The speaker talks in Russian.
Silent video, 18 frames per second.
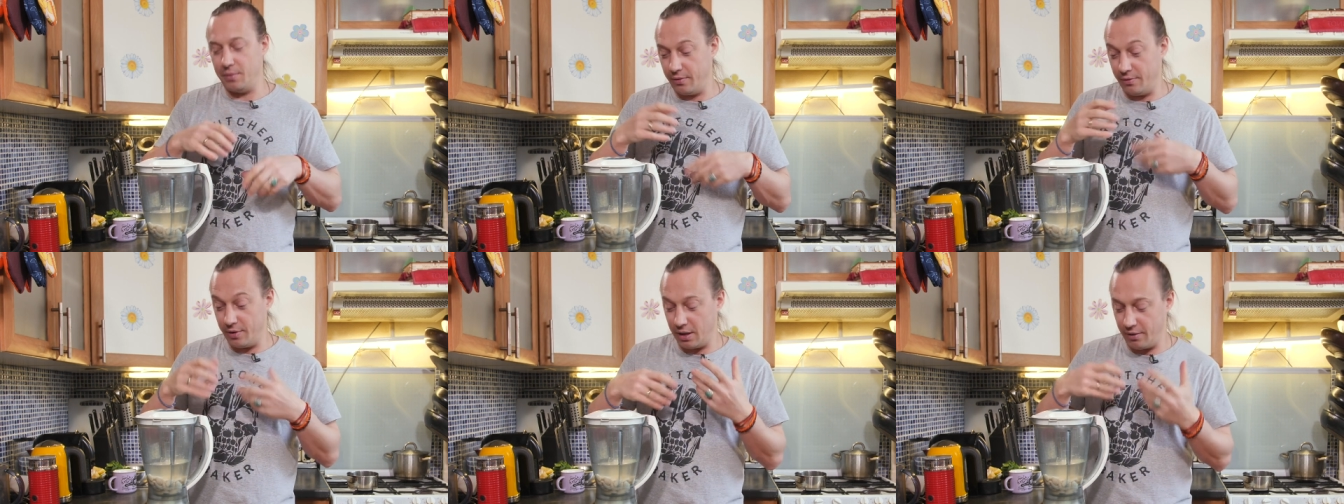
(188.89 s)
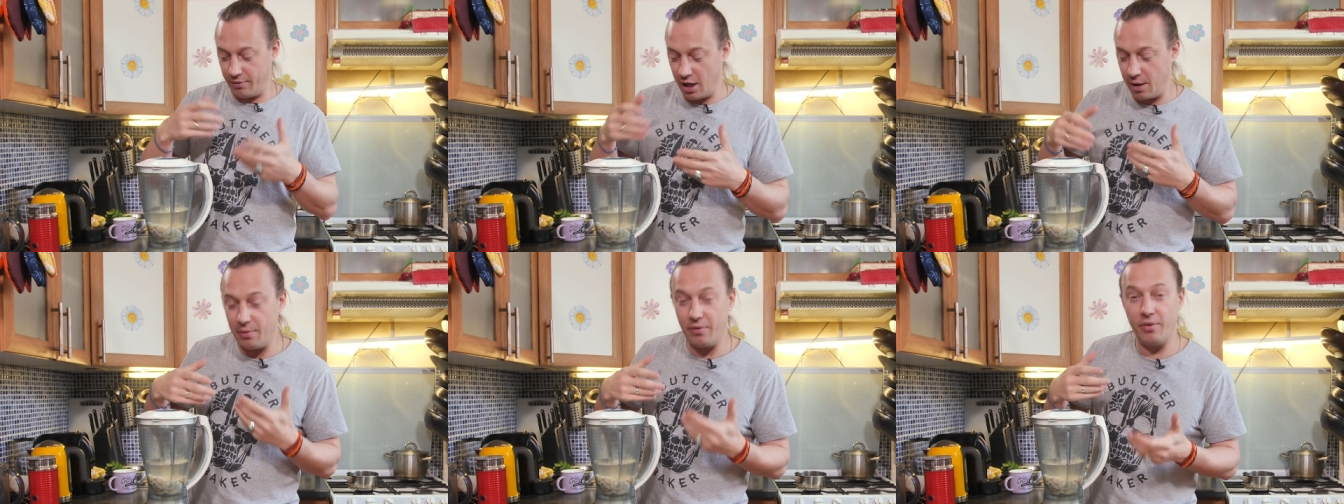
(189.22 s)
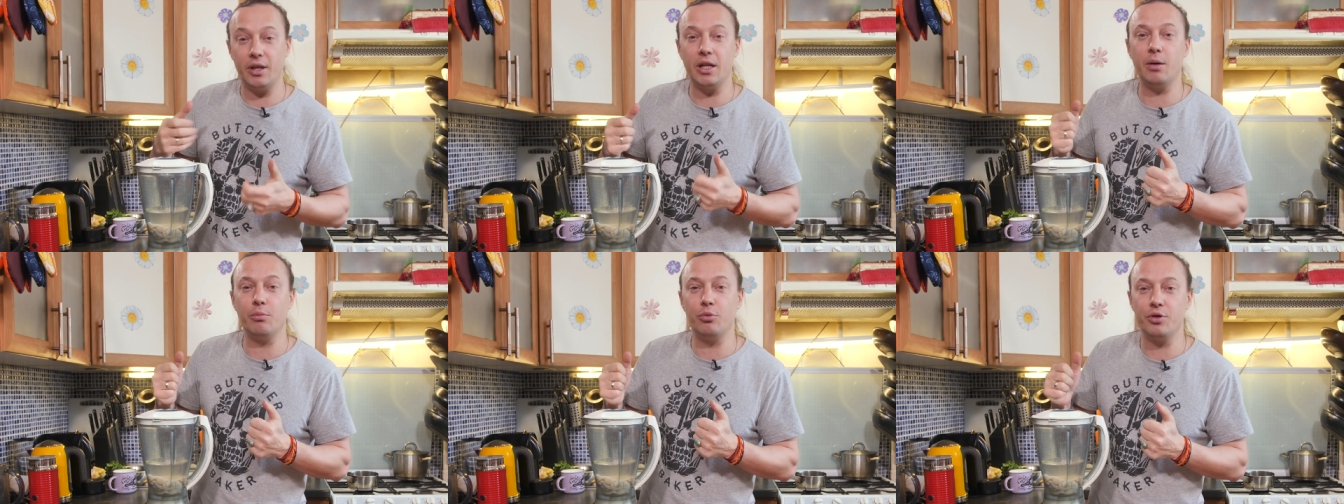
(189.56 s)
В это время
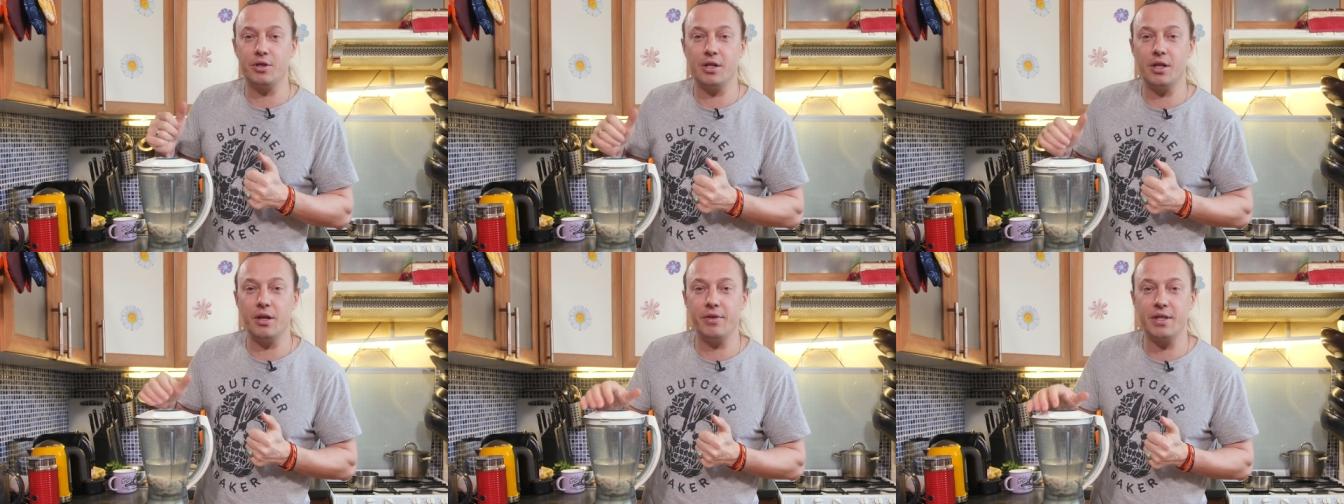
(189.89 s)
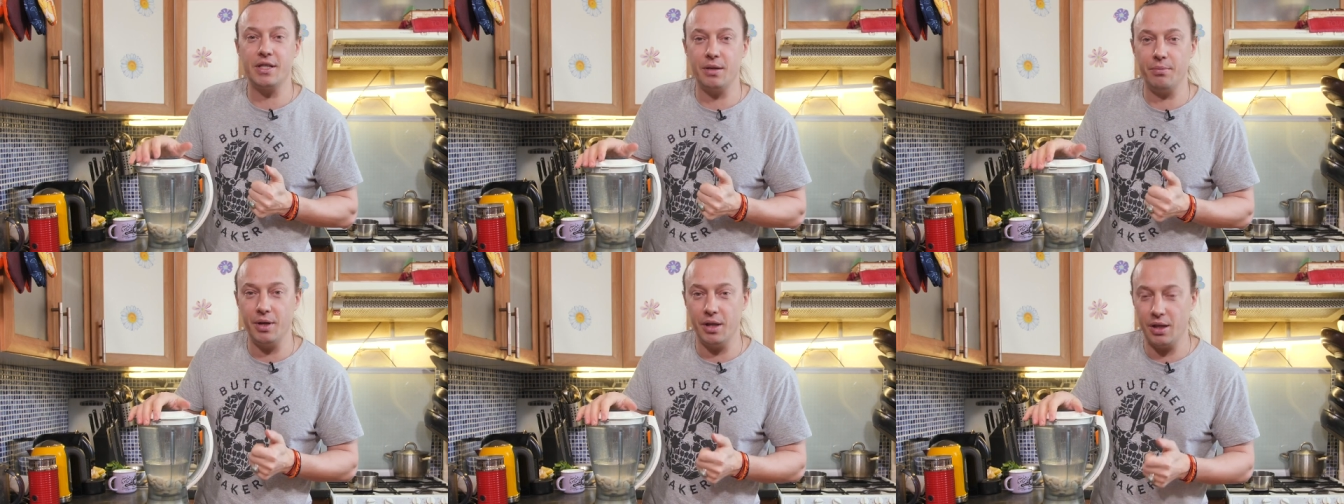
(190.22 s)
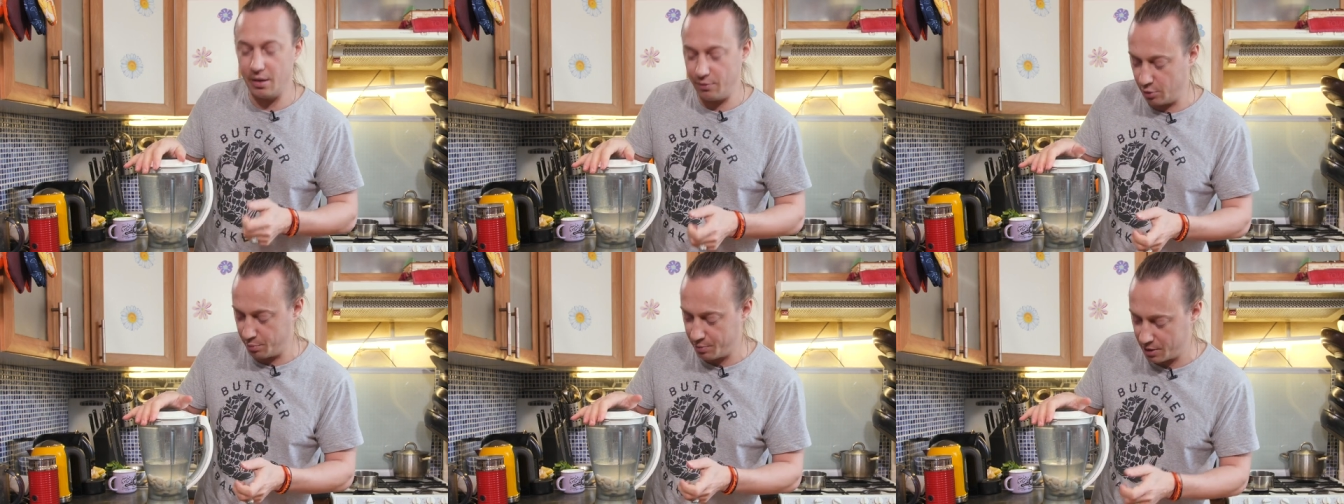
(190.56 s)
вода будет становиться
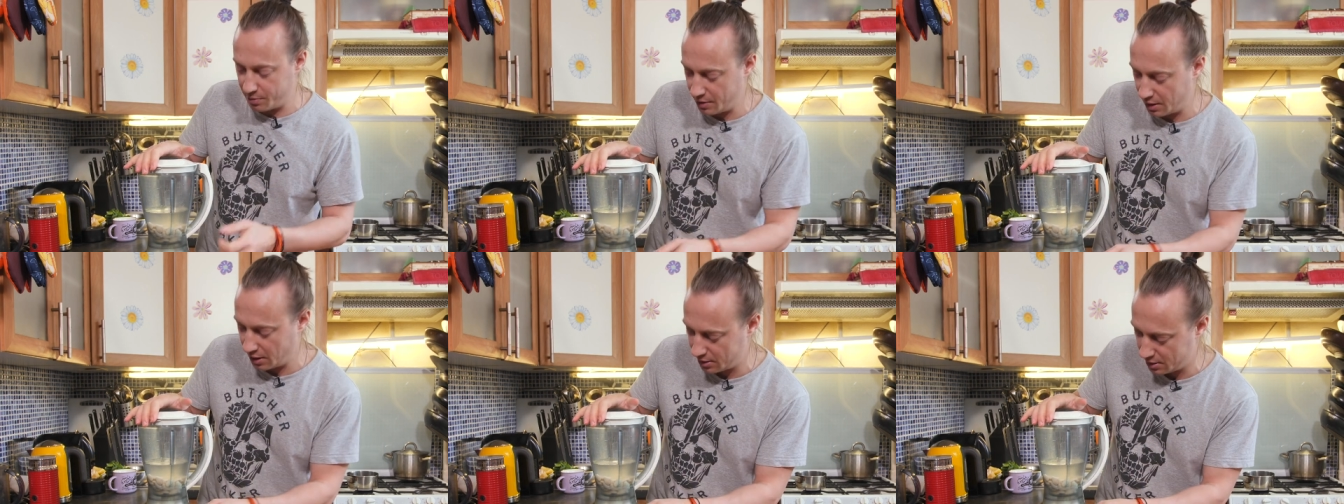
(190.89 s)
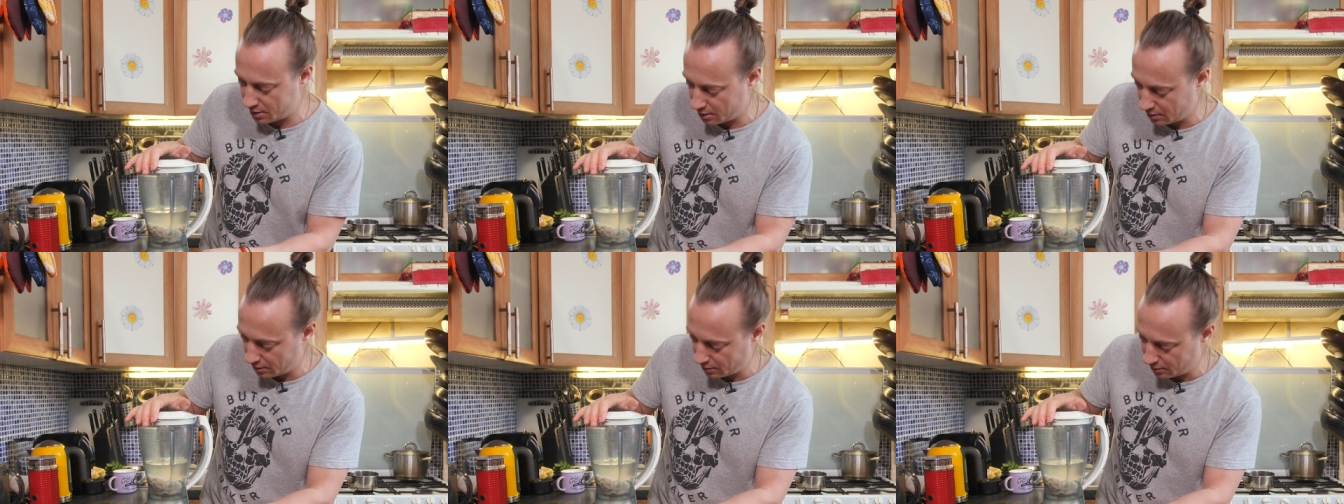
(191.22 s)
белой. Вот посмотрите.